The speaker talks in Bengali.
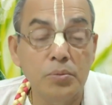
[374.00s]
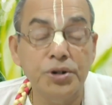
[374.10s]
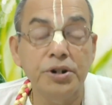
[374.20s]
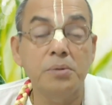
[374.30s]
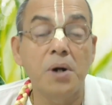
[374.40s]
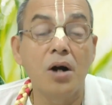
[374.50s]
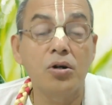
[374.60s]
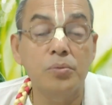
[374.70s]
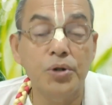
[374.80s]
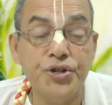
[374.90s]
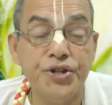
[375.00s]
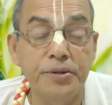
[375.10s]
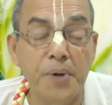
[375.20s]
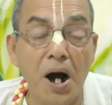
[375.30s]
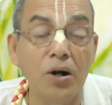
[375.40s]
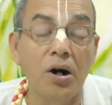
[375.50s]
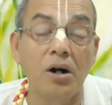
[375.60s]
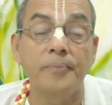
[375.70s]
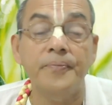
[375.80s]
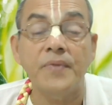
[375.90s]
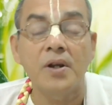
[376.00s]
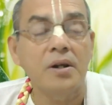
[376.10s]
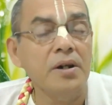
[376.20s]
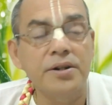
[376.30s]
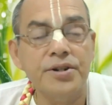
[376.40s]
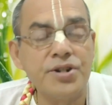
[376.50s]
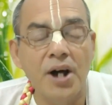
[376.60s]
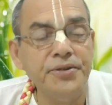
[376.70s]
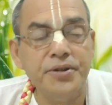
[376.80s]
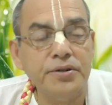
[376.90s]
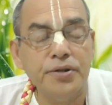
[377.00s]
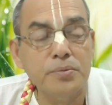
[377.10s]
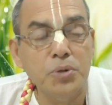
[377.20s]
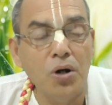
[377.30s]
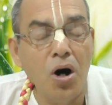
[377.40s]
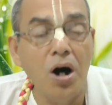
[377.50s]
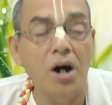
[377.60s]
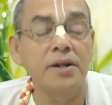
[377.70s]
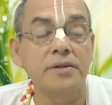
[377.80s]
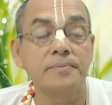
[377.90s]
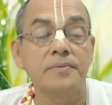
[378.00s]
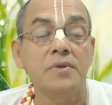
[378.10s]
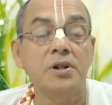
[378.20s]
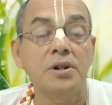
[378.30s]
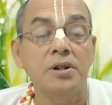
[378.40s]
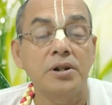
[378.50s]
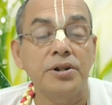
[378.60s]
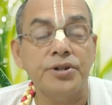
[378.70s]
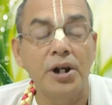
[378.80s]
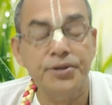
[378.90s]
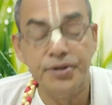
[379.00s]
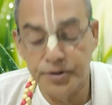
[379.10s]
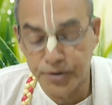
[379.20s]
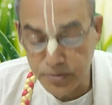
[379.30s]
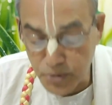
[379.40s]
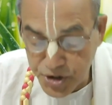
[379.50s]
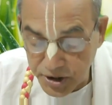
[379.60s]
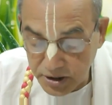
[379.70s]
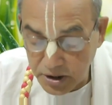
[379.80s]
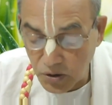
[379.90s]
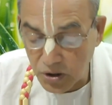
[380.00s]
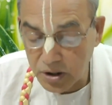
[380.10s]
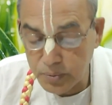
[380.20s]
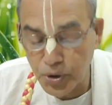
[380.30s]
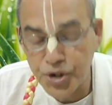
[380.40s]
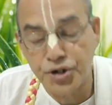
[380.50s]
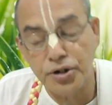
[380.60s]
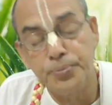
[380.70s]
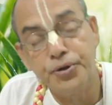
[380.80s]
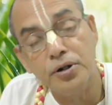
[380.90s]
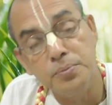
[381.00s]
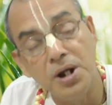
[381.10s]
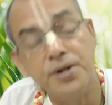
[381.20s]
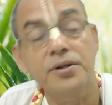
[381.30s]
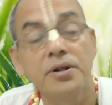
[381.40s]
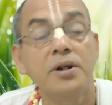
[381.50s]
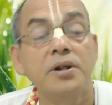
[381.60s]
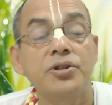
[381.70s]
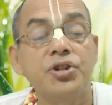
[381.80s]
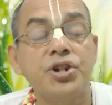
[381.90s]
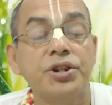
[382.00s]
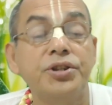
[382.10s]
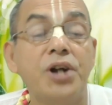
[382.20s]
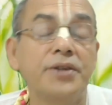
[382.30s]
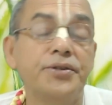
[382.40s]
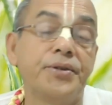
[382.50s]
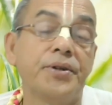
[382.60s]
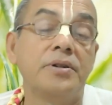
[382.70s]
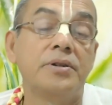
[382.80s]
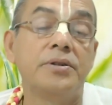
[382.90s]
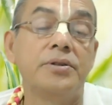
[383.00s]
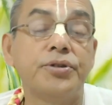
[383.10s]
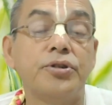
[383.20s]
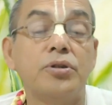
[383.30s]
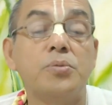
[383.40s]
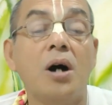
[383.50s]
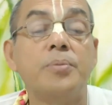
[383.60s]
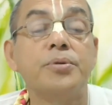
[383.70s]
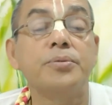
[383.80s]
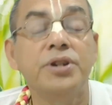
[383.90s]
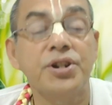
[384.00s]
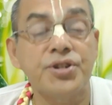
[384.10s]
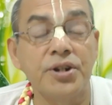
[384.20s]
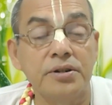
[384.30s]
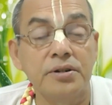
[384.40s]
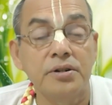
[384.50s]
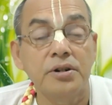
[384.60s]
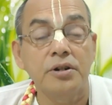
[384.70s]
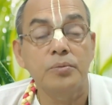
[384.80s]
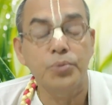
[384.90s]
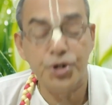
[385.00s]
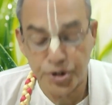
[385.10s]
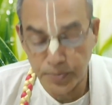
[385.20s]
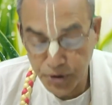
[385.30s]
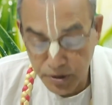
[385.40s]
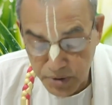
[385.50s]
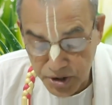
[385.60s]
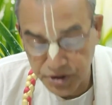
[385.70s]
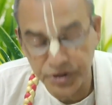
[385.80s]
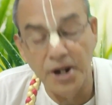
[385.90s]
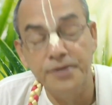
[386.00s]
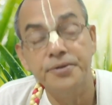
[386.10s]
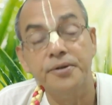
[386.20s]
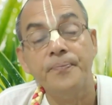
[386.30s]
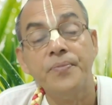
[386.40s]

মন্দির ভাঙ মসজিদ ভাঙ এটা শান্তির ধর্ম নয় শান্তির ধর্ম শিখতে হলে বৈষ্ণব ধর্মের যে সিদ্ধান্ত চৈতন্য মহাপ্রভু দিয়েছেন বৈষ্ণব ধর্মের সিদ্ধান্ত